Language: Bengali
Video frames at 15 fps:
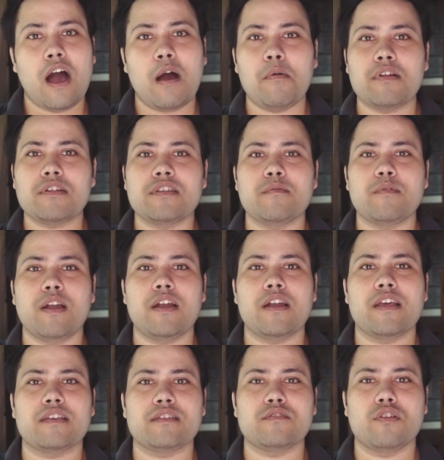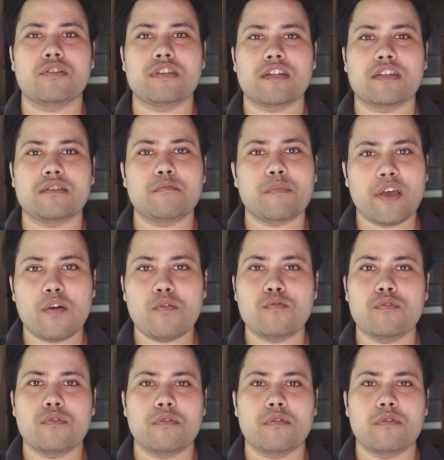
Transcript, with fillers: আবার সেই বিড়ালটা এসে দরজার কাছে মেয়াও